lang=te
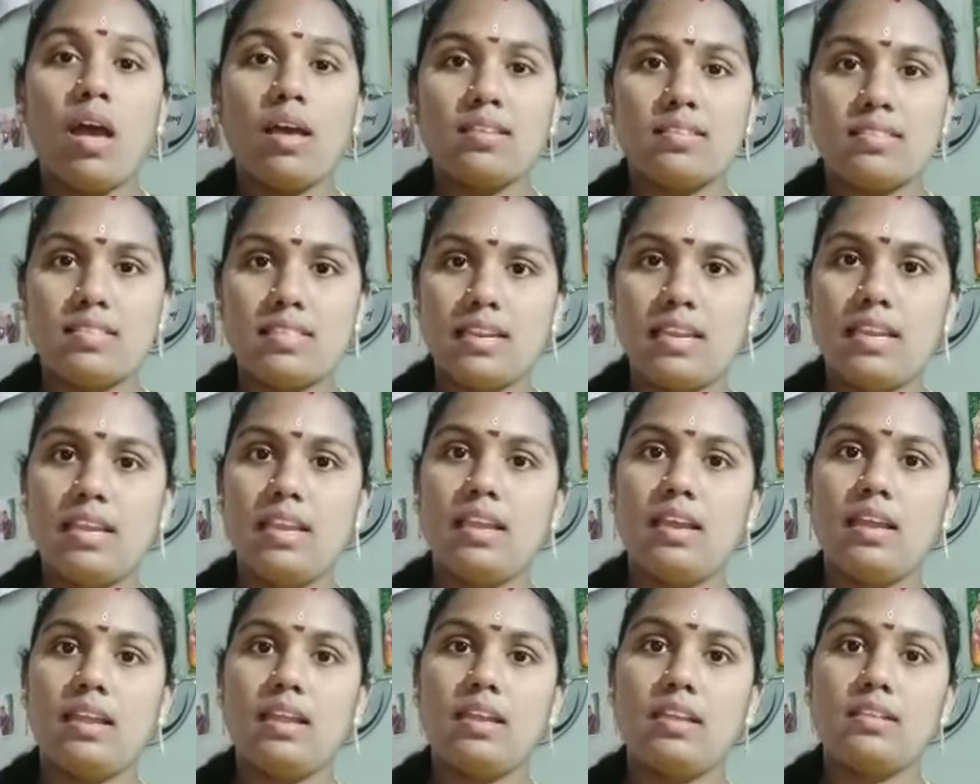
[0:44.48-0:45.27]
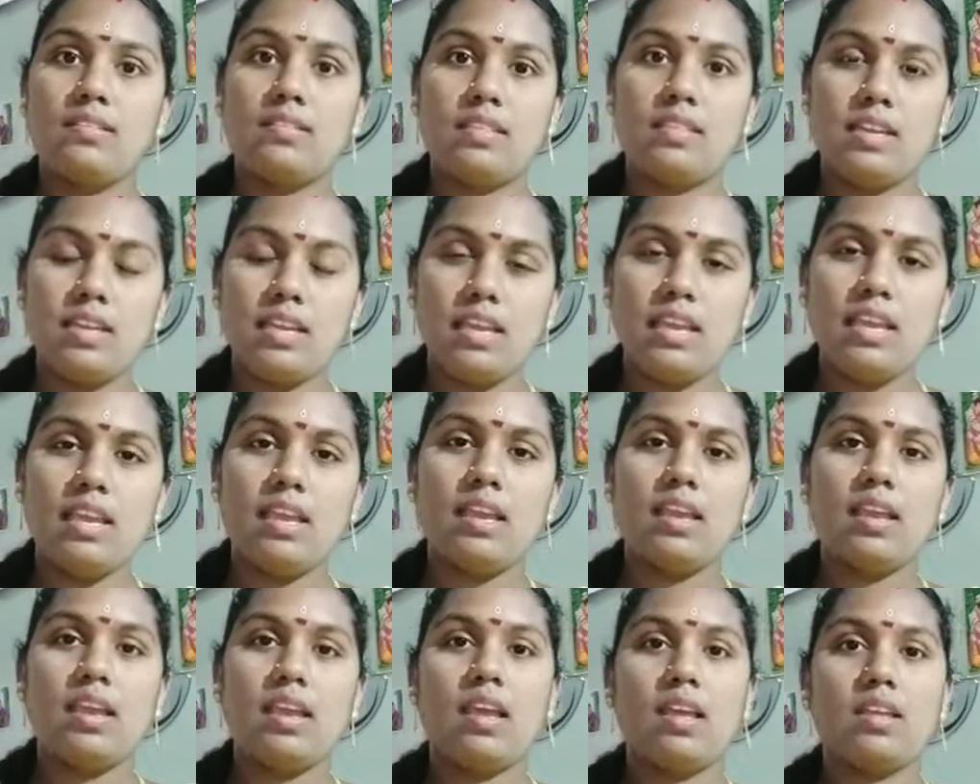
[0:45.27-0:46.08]
స్త్రీ స్త్రీ
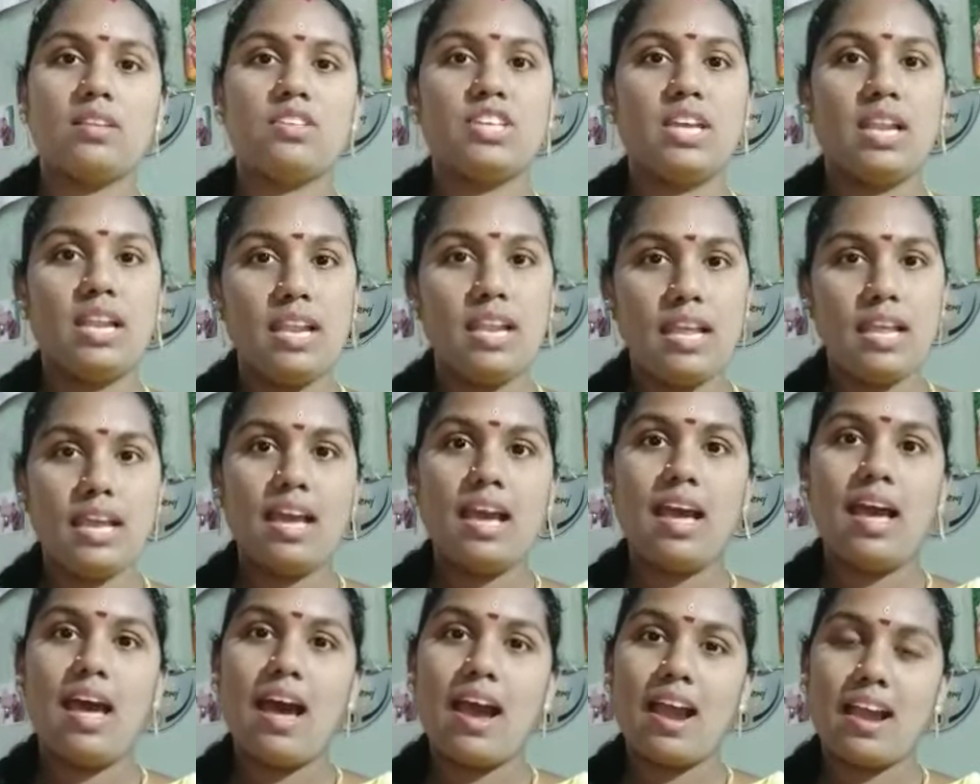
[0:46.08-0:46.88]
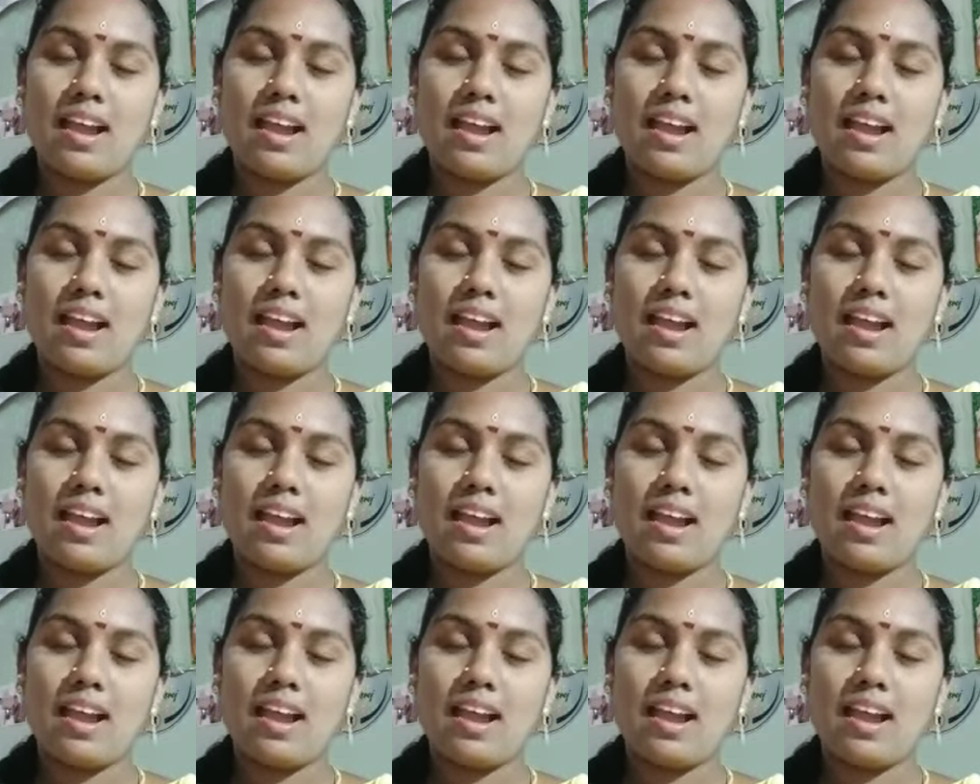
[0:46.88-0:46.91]
చెల్లిగా